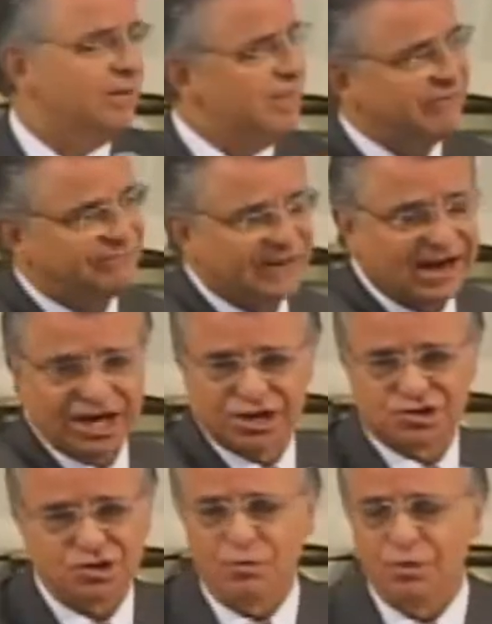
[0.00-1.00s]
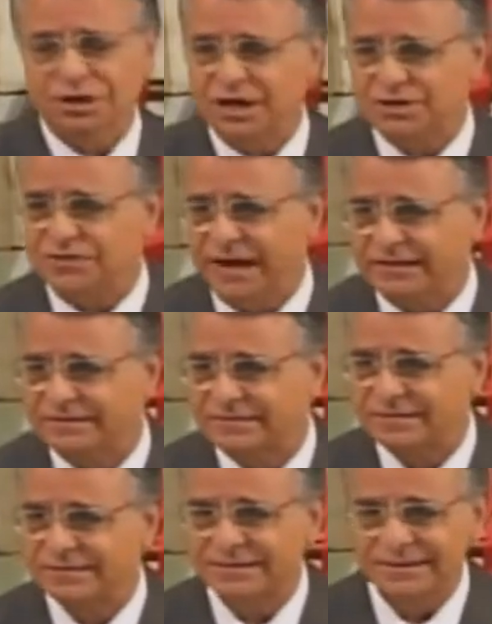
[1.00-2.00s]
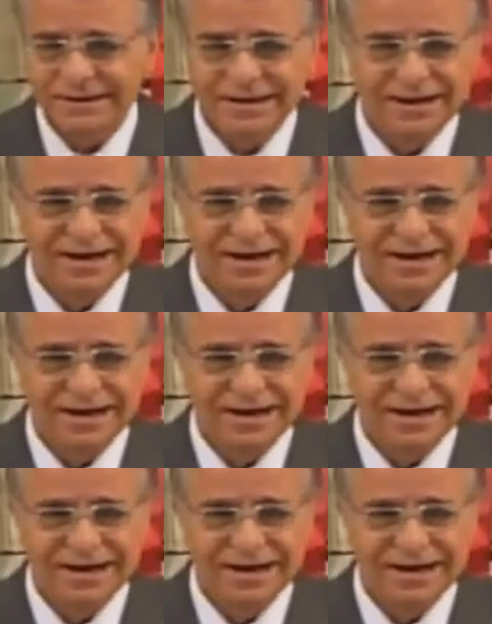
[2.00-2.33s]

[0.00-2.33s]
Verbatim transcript: Ele também fraquejou muitas vezes.